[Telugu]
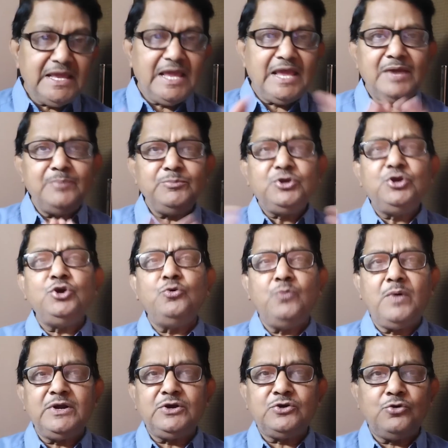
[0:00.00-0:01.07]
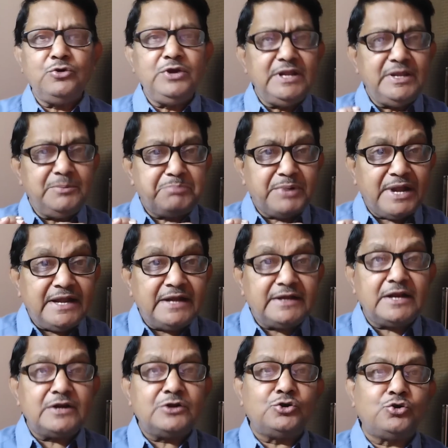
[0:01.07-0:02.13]
ఈ ఎంక్యూ వన్ డ్రోన్ని
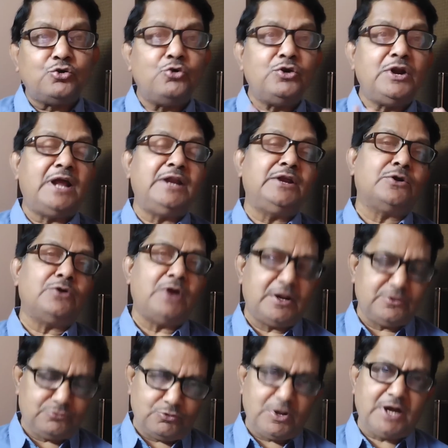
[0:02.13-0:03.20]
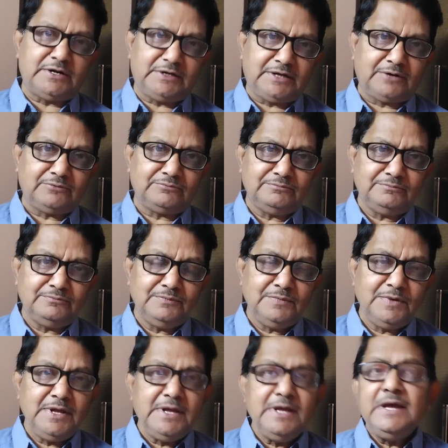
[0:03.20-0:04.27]
ప్రెడేటర్ డ్రోన్ అని కూడా అంటారు
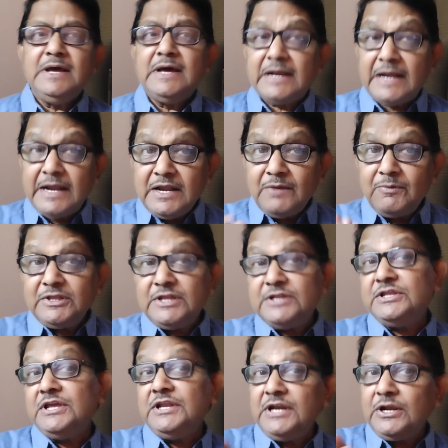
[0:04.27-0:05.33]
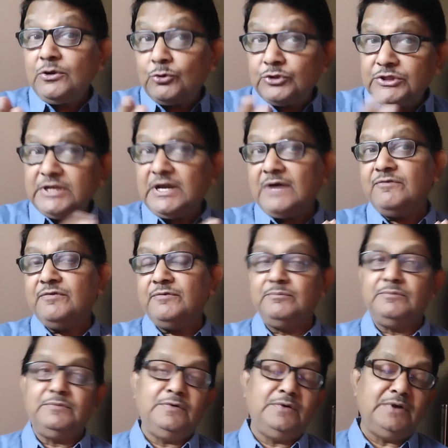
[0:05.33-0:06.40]
రెండవది దీనిని కొద్దిగా
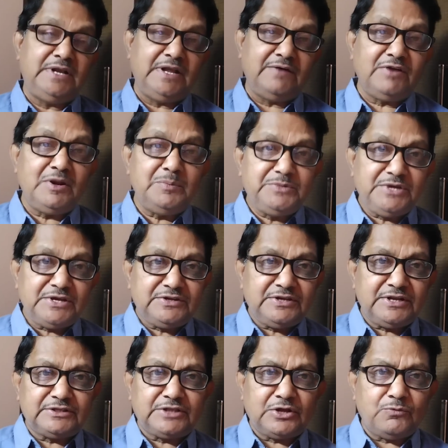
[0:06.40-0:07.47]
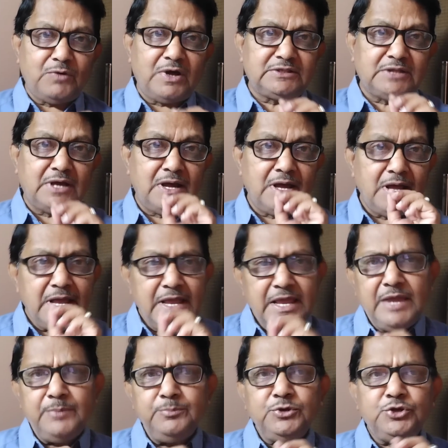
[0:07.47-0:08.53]
డెవలప్ చేసిన తర్వాత
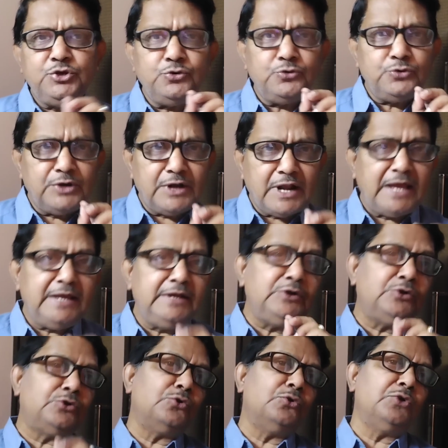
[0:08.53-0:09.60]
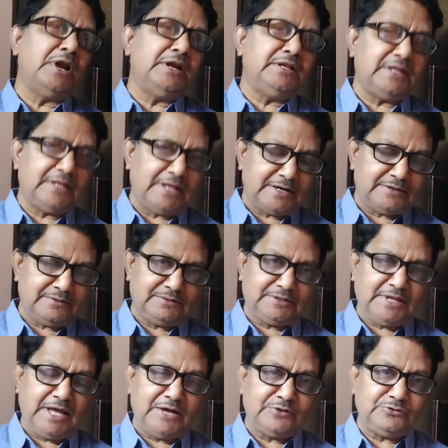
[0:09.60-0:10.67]
ఎంక్యూ నైన్ డ్రోన్ అని
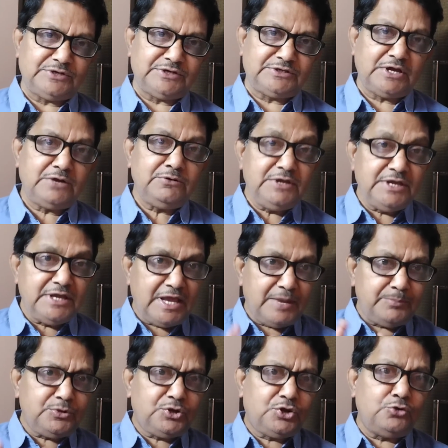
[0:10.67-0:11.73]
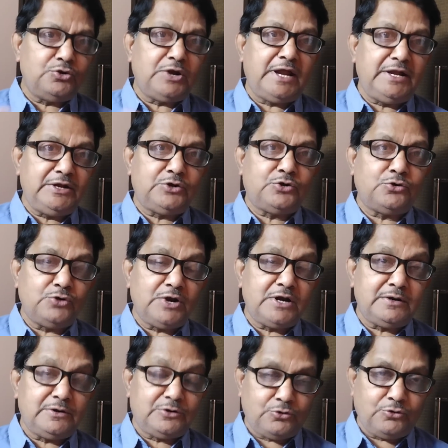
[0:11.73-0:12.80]
తయారు చేశారు ఈ ఎంక్యూ నైన్ డ్రోన్
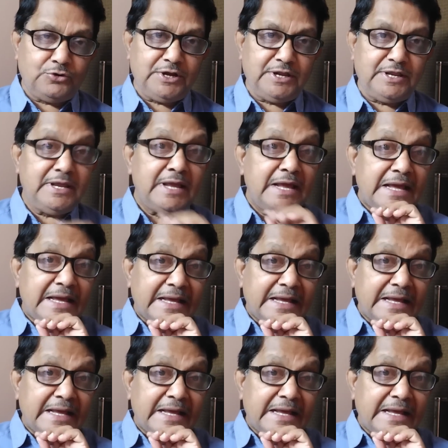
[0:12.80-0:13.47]
డ్రోన్ని